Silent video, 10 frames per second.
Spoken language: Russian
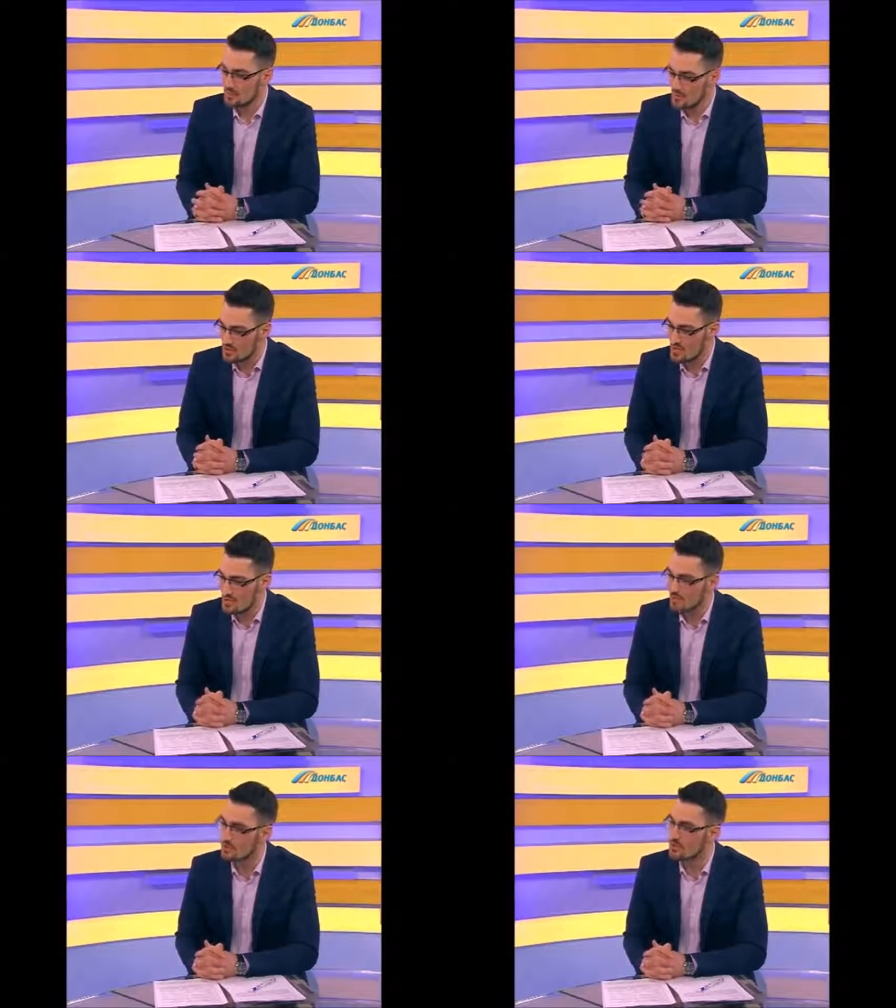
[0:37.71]

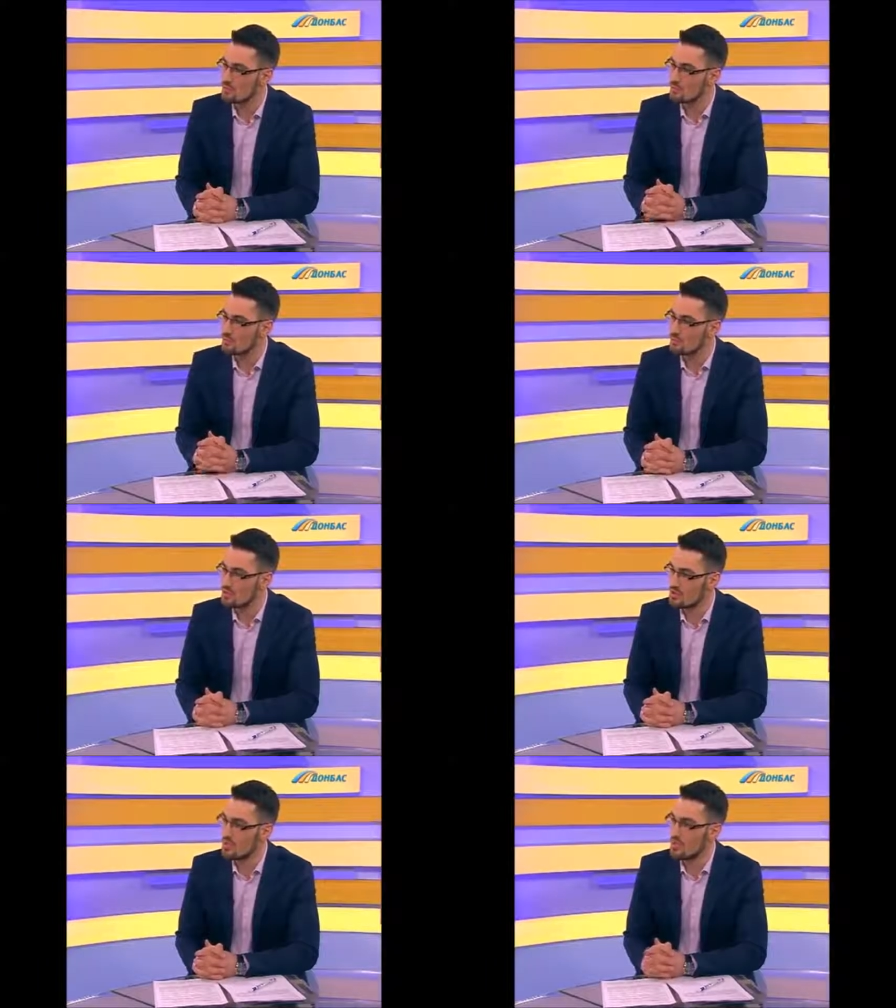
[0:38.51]
железнодорожных
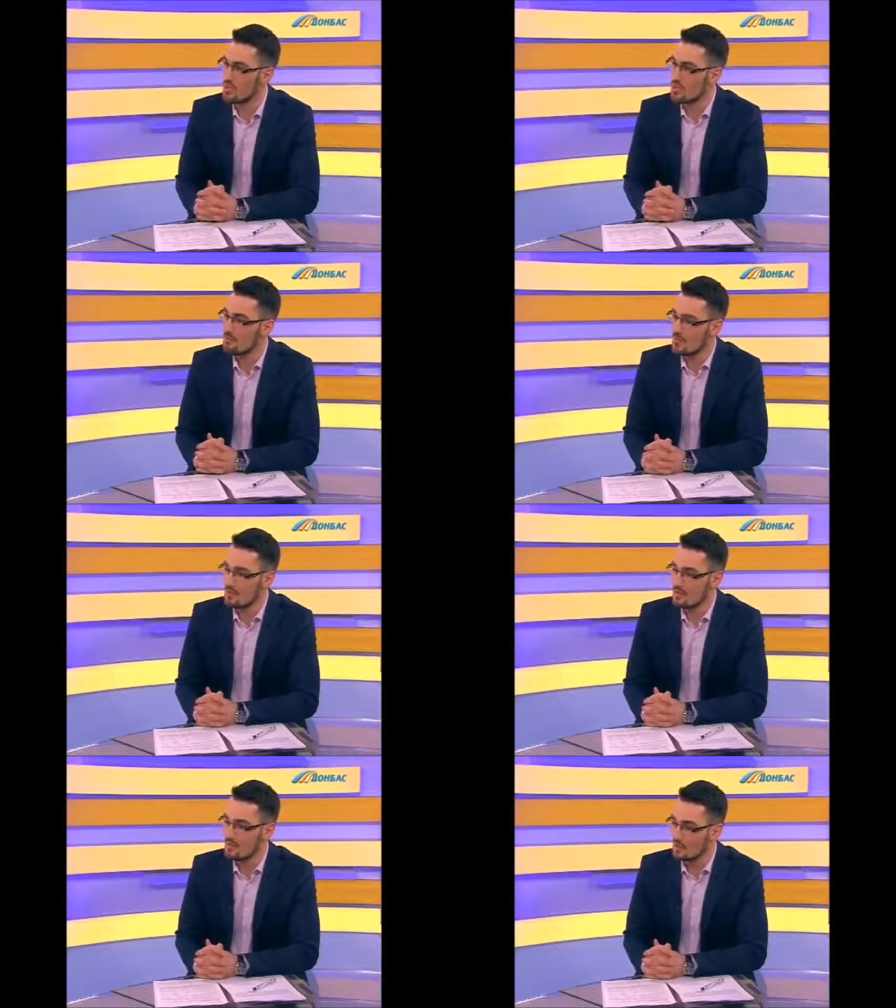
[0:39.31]
путей
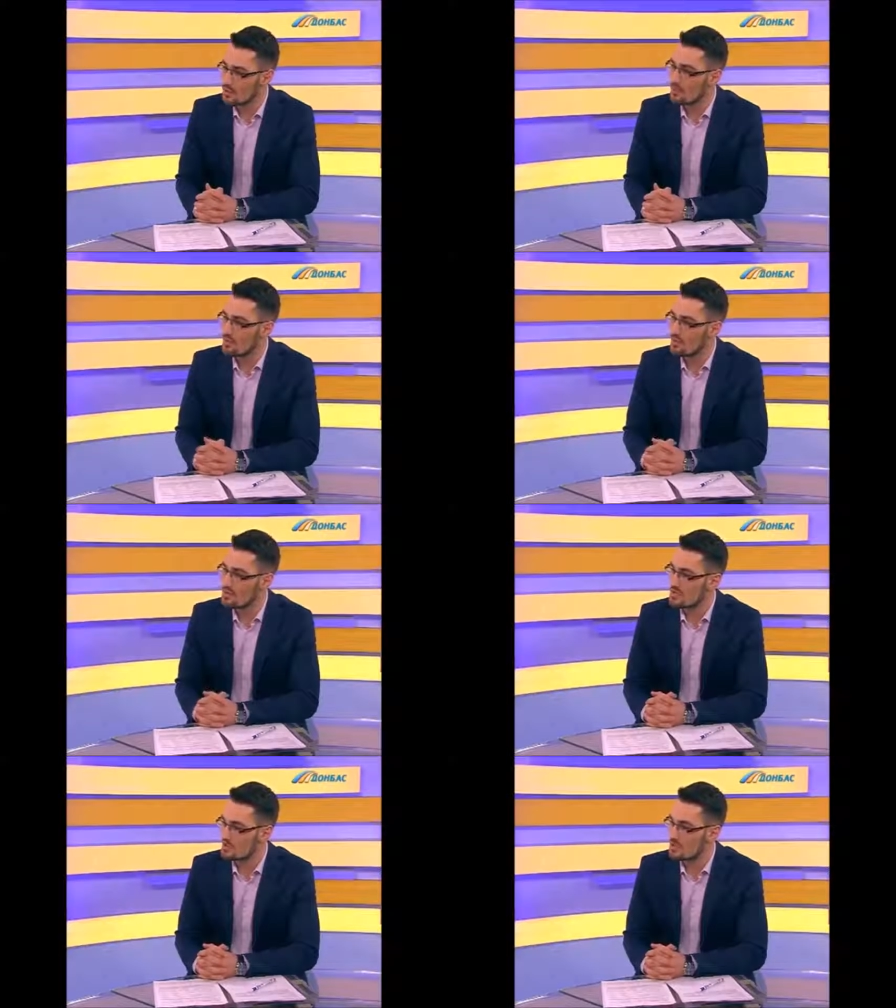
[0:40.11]
и торгового
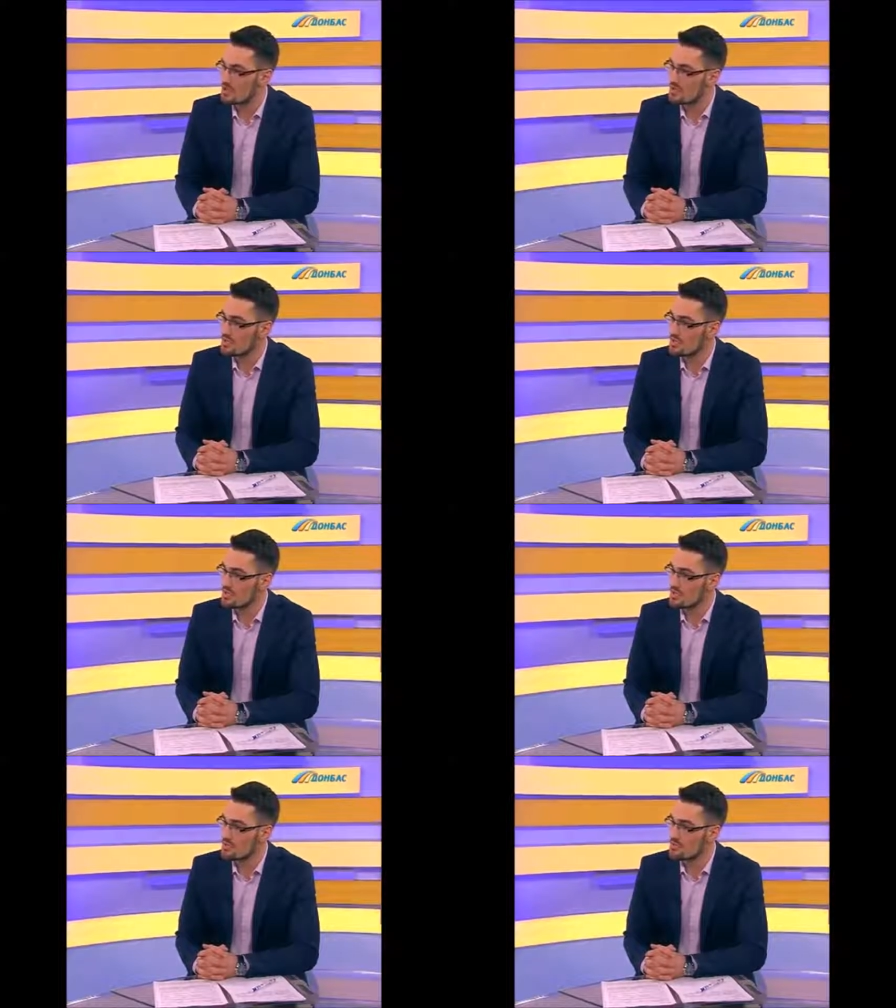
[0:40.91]
сообщения с
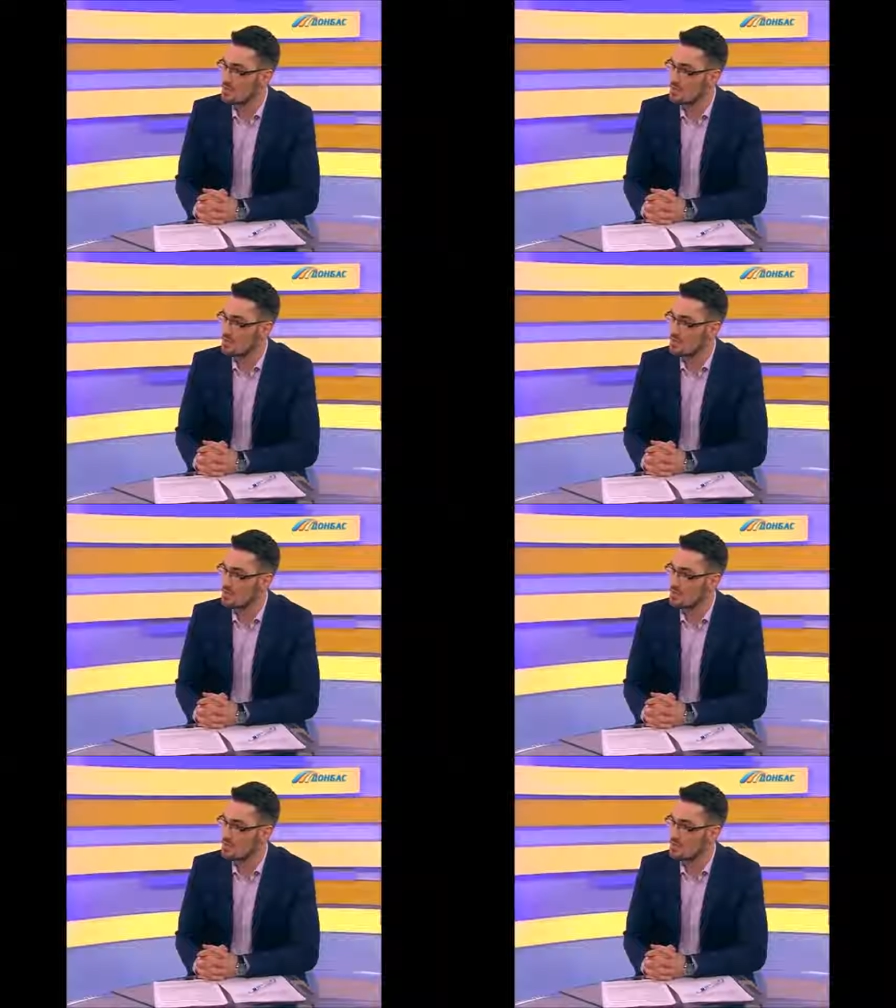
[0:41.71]
Донбассом?